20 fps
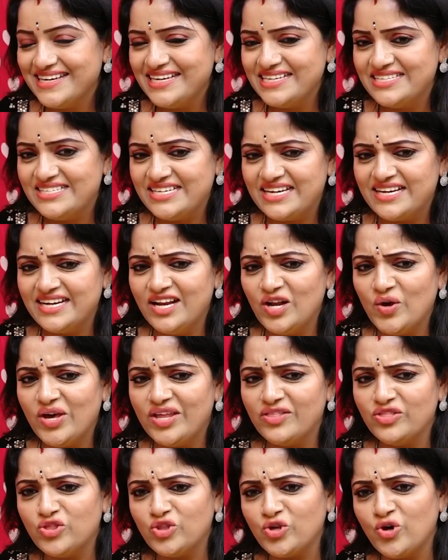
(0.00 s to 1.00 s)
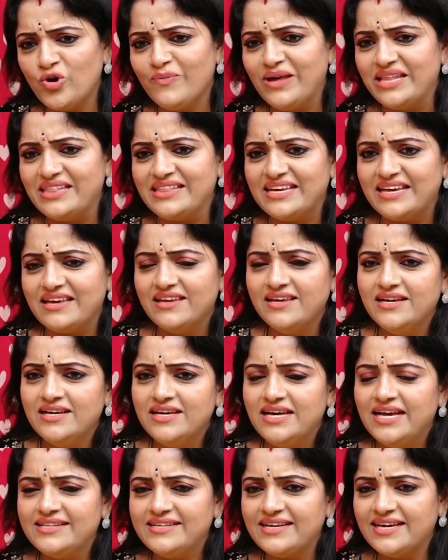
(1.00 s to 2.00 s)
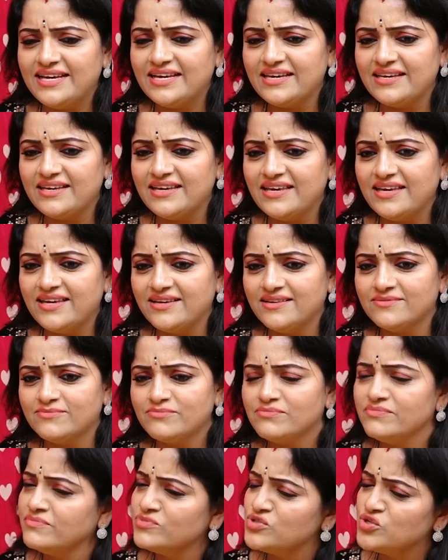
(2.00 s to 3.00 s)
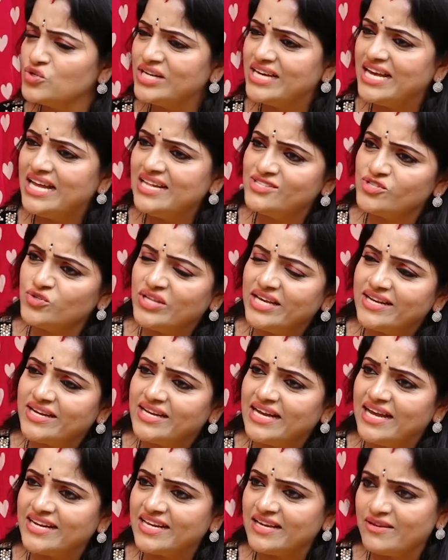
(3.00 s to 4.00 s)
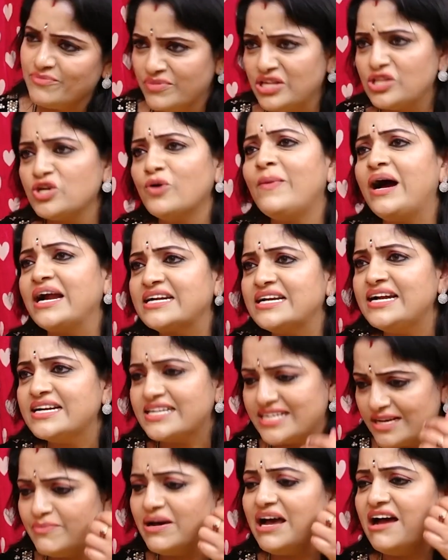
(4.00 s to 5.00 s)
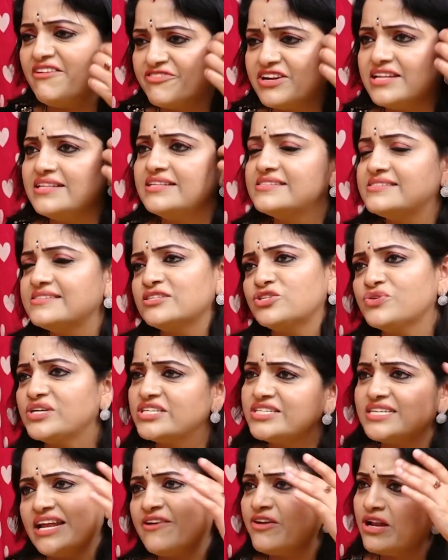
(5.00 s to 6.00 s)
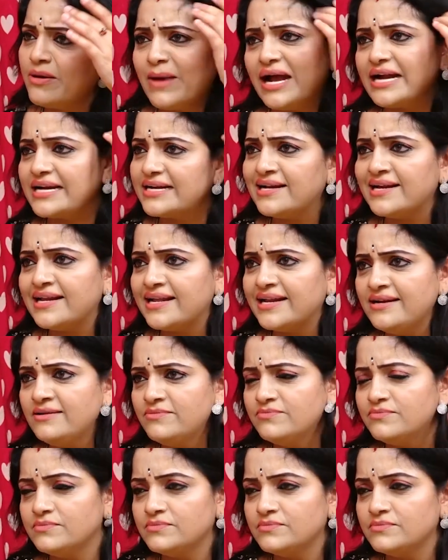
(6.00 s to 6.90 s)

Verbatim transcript: ఈ జర్నీలో ఎంతో మంది అయితే ఈ సుడిగాల్ సుధీర్ కానీ మీతో మాట్లాడటం ఆఫ్టర్ దిస్ సిచ్యువేషన్ ఏమైనా మాట్లాడారా